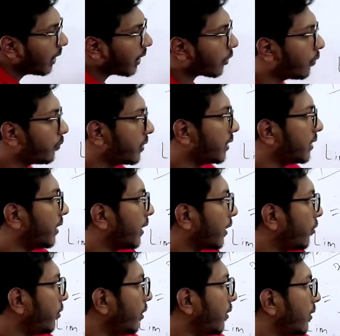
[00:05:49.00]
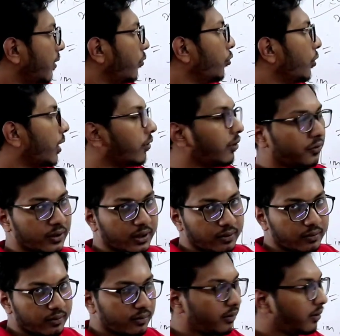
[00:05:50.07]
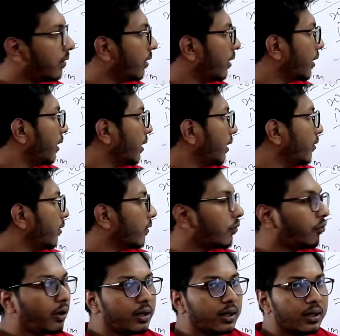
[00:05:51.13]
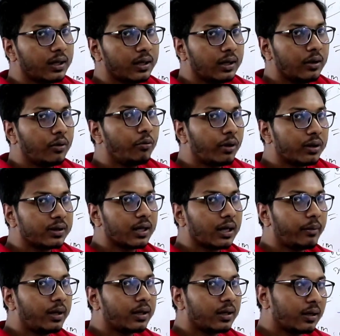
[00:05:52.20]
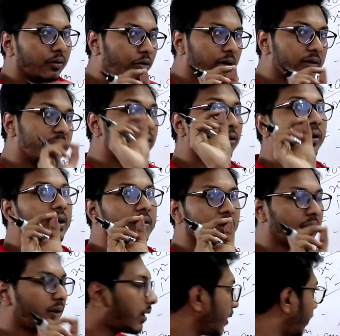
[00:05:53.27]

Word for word: এরকম দিয়ে দেয় দেখো এই যে উল্টা রয়েছে এখন এখানে কি রয়েছে ওয়ান না ওয়ান থাকা মানে কি কস জিরো এক্স আছে না